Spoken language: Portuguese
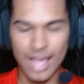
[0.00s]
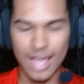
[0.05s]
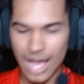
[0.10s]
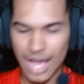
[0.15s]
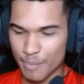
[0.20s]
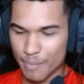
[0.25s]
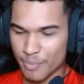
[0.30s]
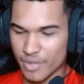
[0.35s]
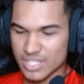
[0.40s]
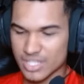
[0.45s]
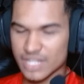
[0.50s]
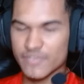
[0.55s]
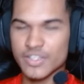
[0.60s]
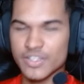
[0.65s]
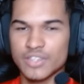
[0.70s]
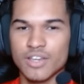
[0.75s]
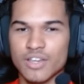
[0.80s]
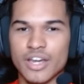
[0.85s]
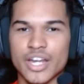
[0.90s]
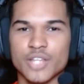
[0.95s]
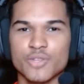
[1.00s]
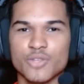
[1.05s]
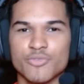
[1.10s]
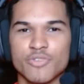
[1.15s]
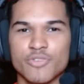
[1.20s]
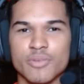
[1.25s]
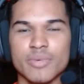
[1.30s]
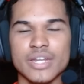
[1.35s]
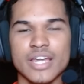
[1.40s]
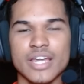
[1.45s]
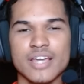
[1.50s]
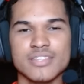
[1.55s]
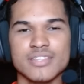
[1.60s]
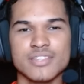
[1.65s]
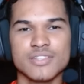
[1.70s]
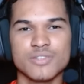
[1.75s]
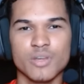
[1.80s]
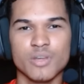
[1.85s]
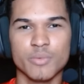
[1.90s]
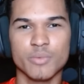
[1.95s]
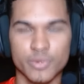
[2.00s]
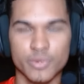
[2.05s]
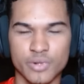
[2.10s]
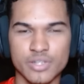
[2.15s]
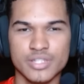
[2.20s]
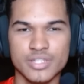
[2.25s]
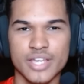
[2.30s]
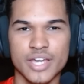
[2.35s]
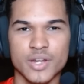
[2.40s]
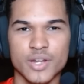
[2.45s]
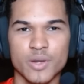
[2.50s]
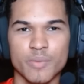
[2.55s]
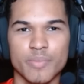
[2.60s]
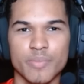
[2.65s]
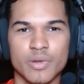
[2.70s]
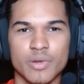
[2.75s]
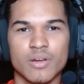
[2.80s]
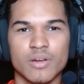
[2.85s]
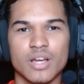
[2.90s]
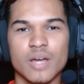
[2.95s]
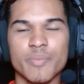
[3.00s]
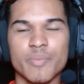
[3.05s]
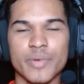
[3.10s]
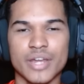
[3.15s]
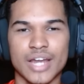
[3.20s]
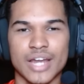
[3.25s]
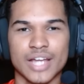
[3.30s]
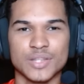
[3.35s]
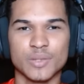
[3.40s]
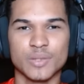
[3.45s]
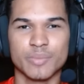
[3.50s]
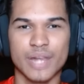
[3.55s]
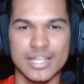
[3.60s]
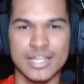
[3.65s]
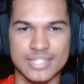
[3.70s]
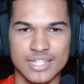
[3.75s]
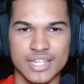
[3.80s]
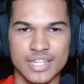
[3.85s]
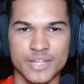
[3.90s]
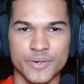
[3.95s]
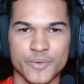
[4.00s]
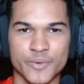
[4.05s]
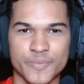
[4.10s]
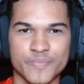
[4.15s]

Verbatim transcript: após a vitória do Fluminense sobre o Cruzeiro pelo Campeonato Brasileiro.